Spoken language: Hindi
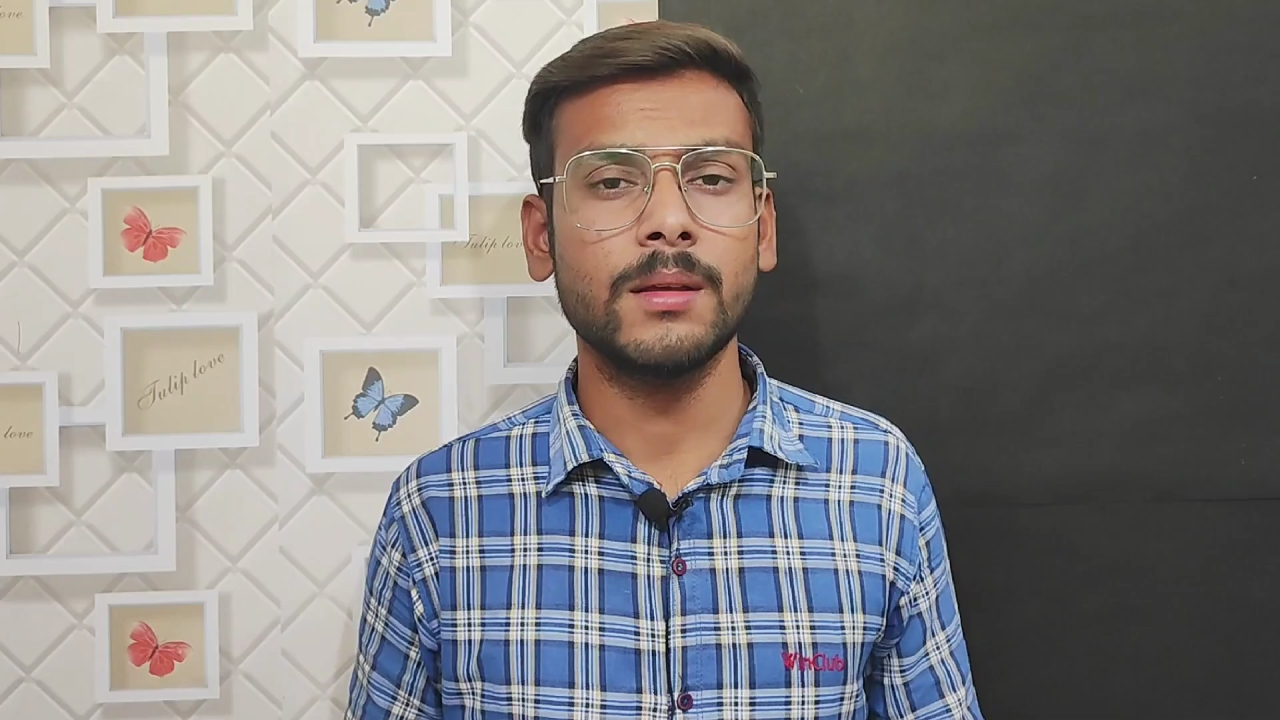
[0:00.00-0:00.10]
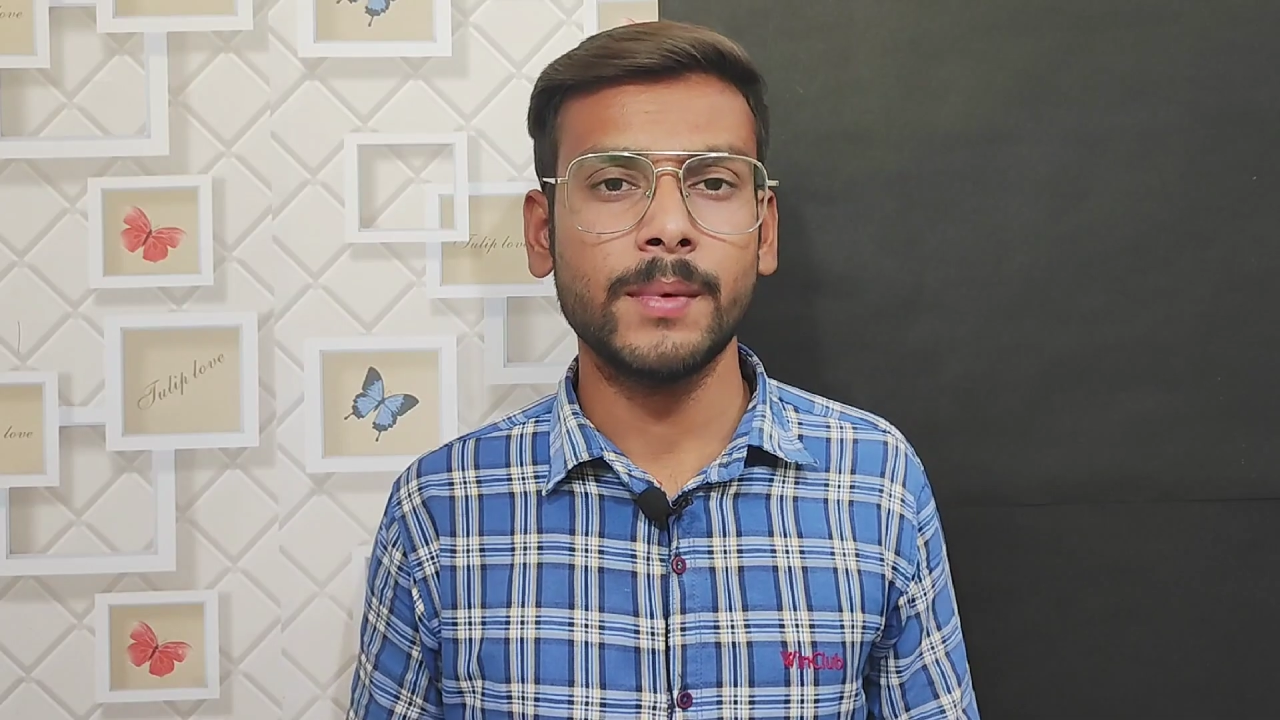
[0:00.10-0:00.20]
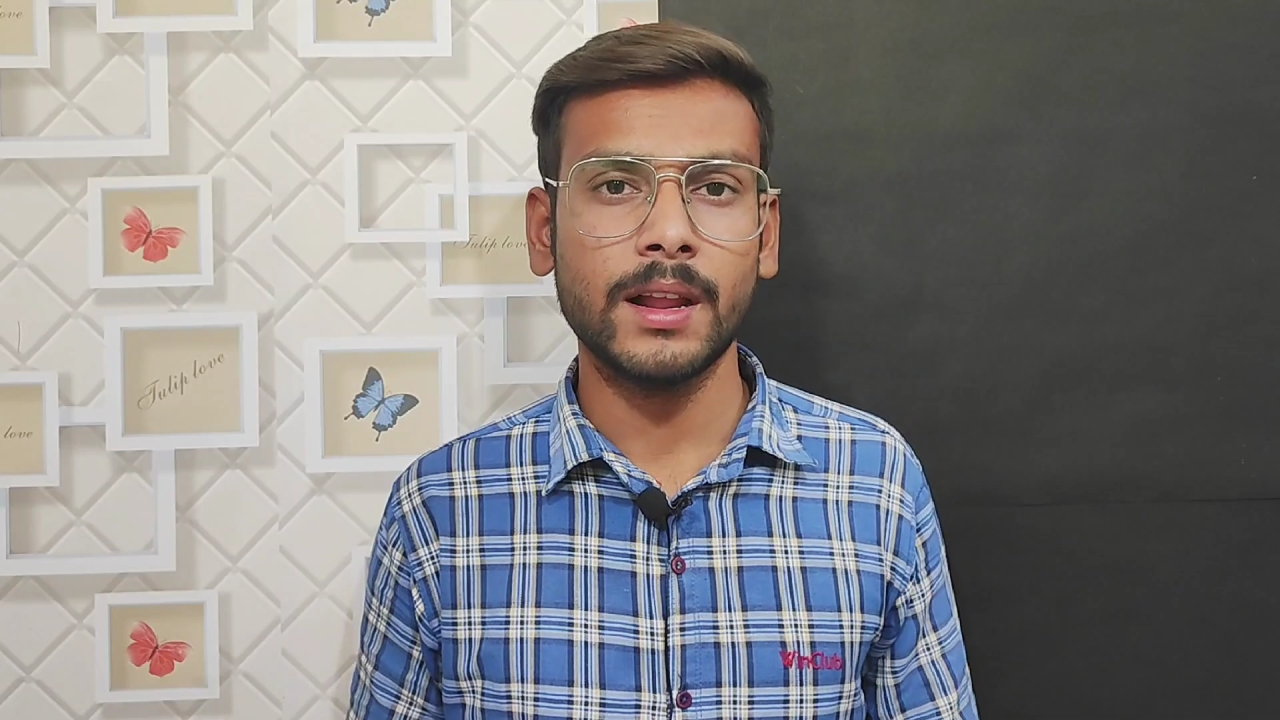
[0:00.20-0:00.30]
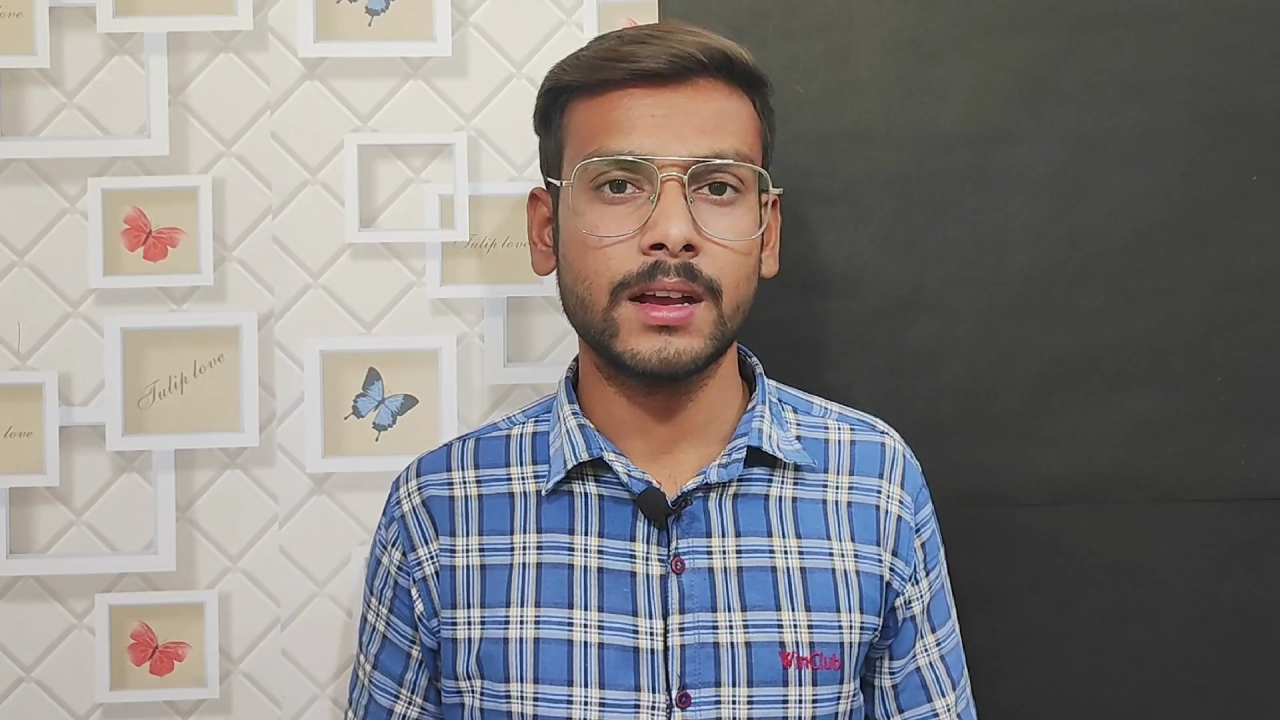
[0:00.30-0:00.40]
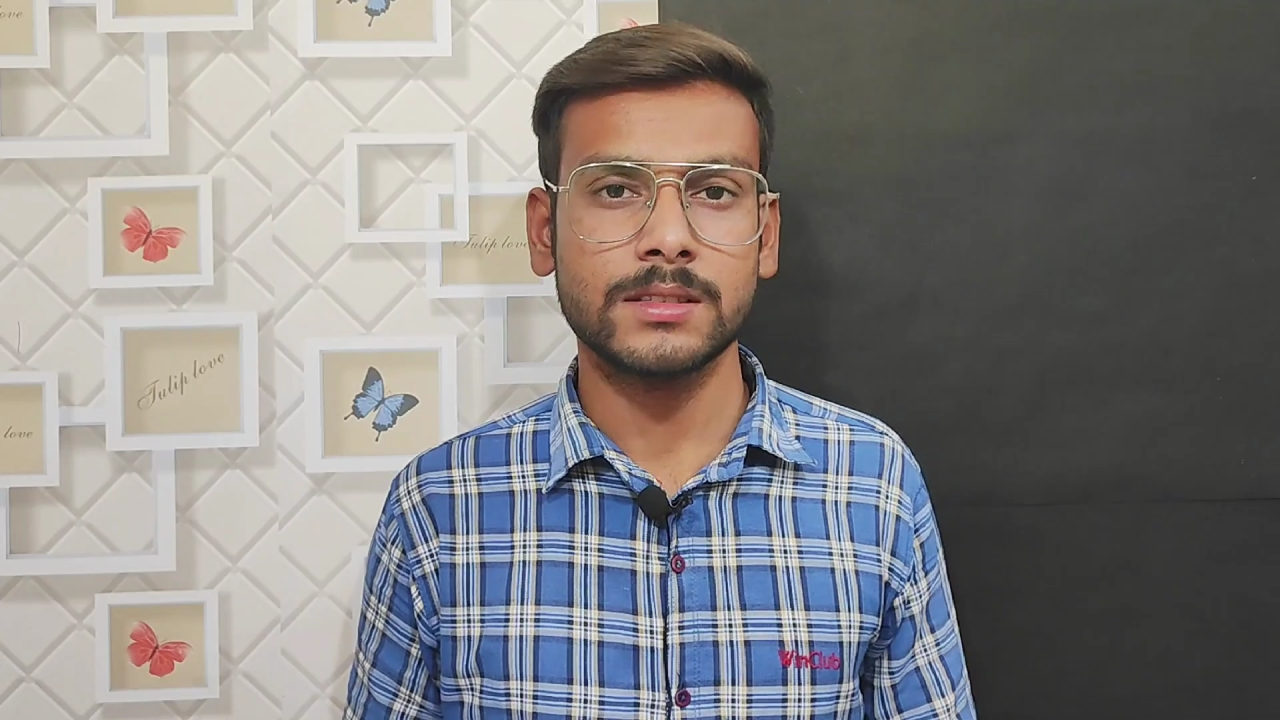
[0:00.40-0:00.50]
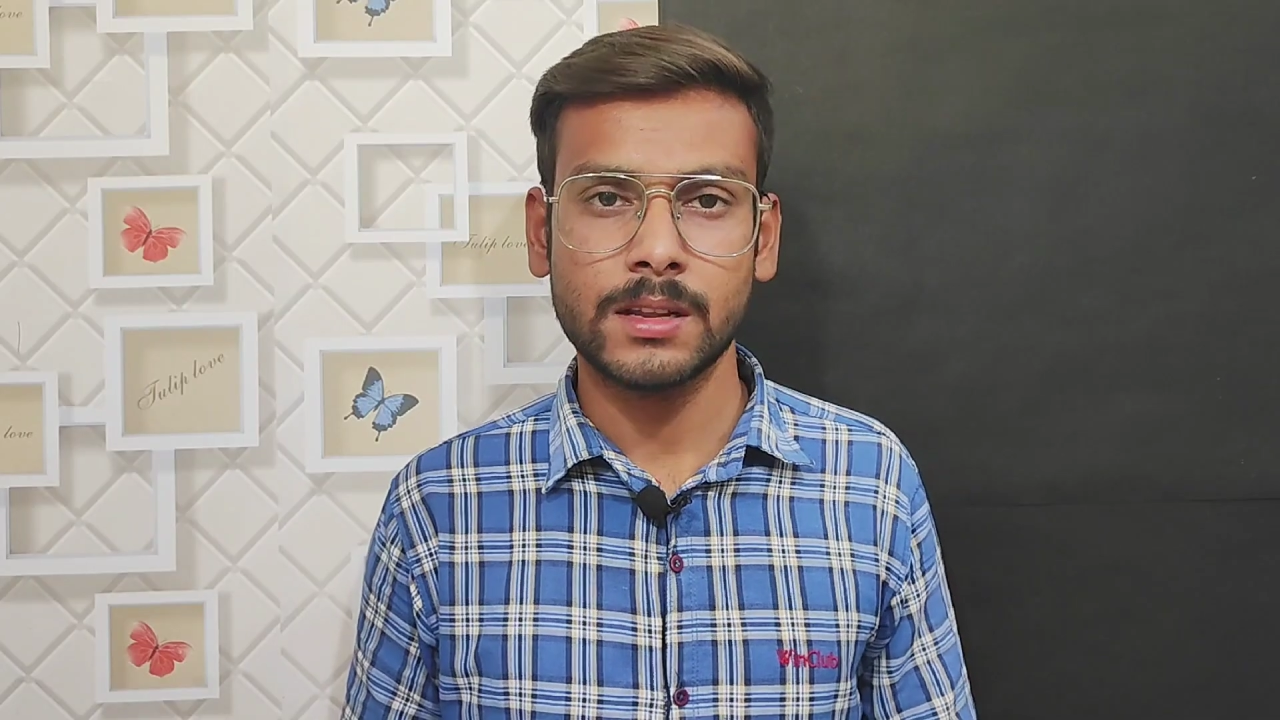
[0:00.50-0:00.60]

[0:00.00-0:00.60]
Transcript: नहीं मिलेगा इस